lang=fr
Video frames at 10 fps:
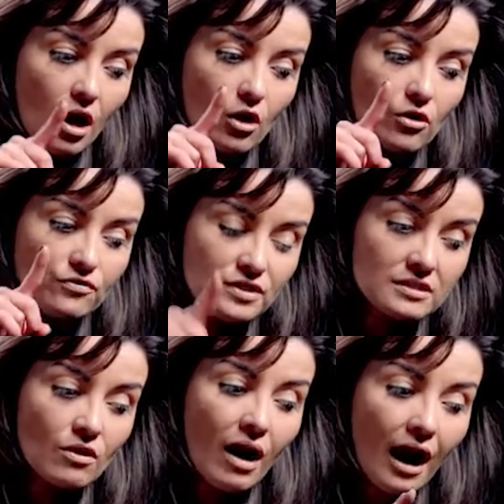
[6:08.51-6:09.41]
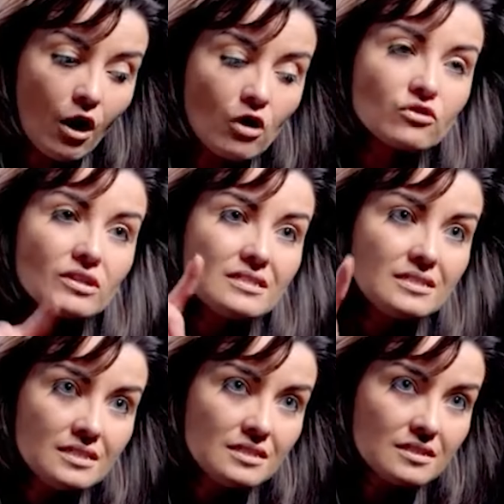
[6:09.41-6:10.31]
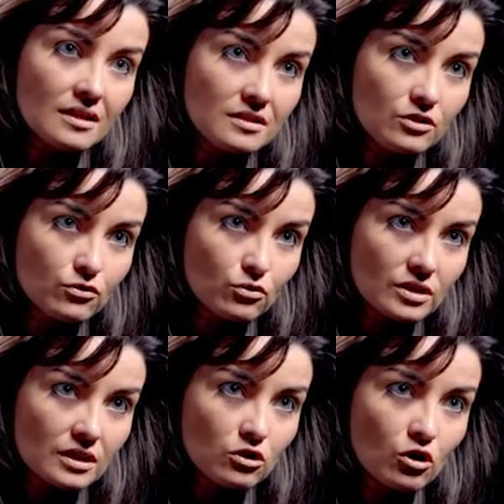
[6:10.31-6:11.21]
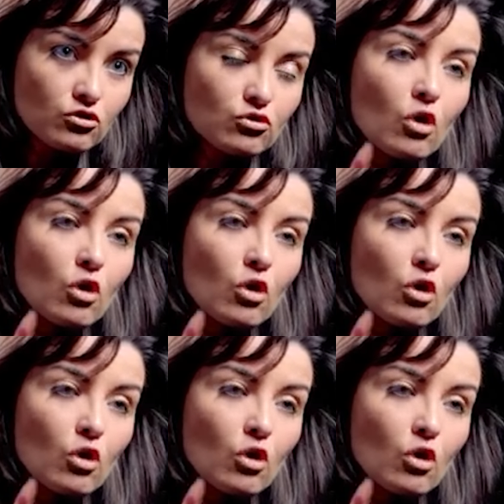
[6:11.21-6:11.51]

euh, visant à rendre les initiatives contraignantes